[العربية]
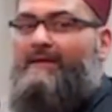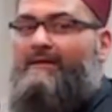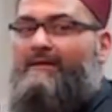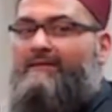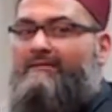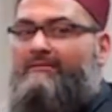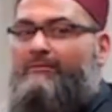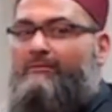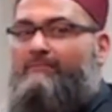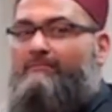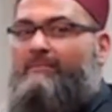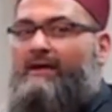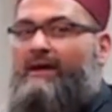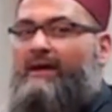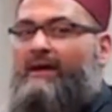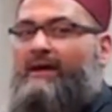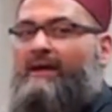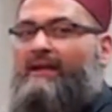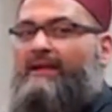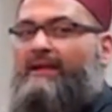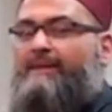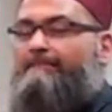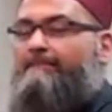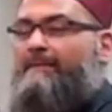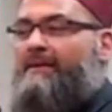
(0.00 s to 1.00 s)
ثم
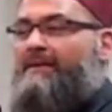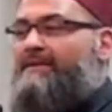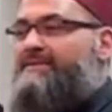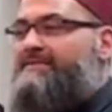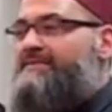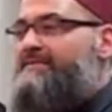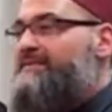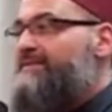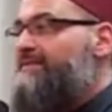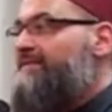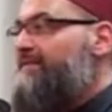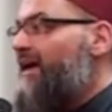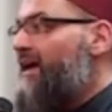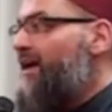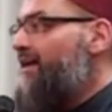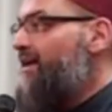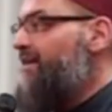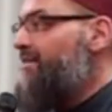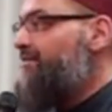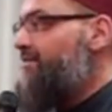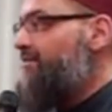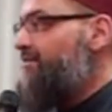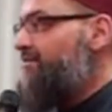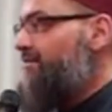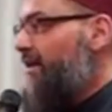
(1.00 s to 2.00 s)
لما نزلت
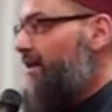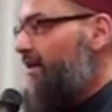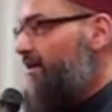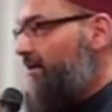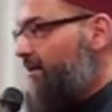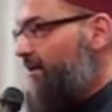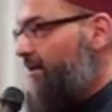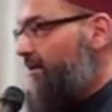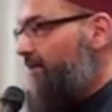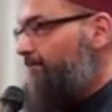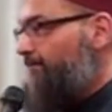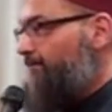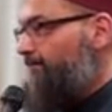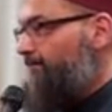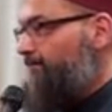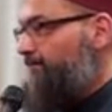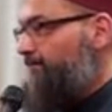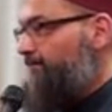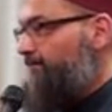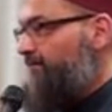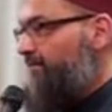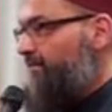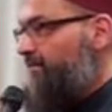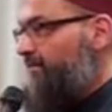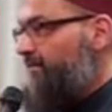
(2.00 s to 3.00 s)
آية التحريم
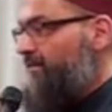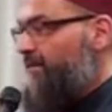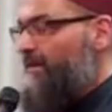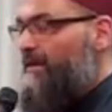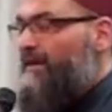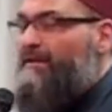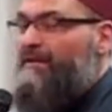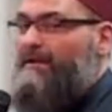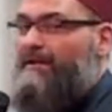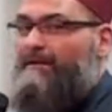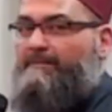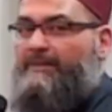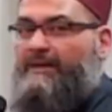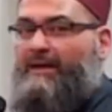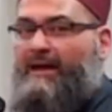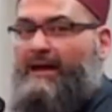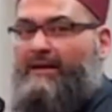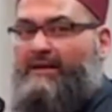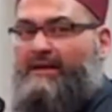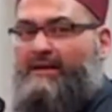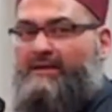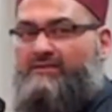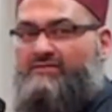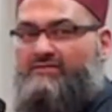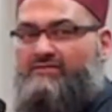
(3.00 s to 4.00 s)
النبي
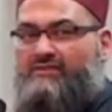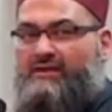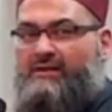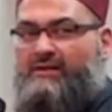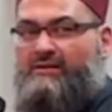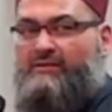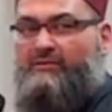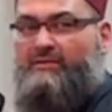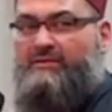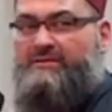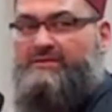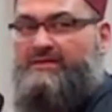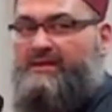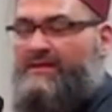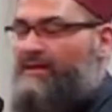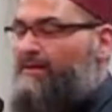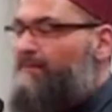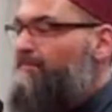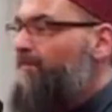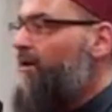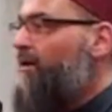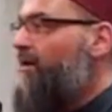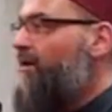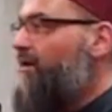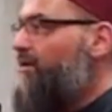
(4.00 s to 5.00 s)
عليه الصلاة والسلام
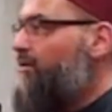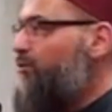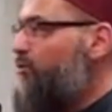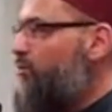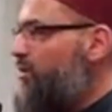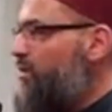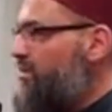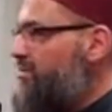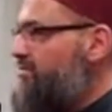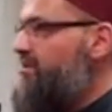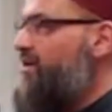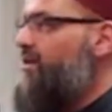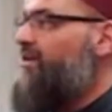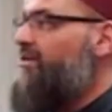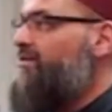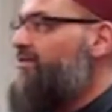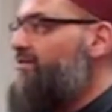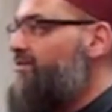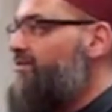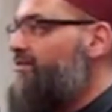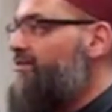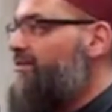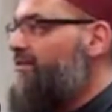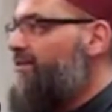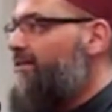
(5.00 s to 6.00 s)
قال هو
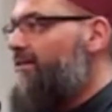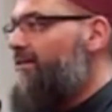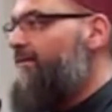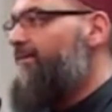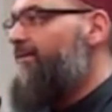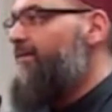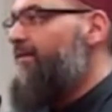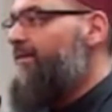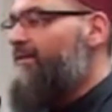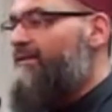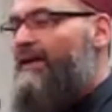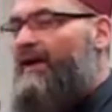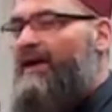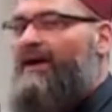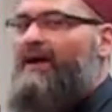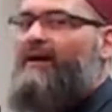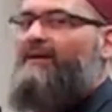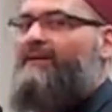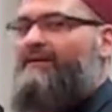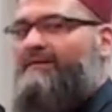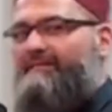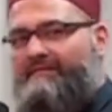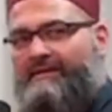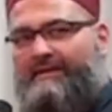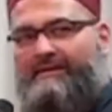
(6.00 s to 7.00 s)
زيد ابن
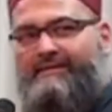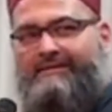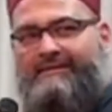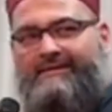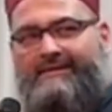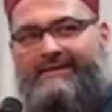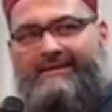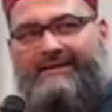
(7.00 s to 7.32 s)
حارثة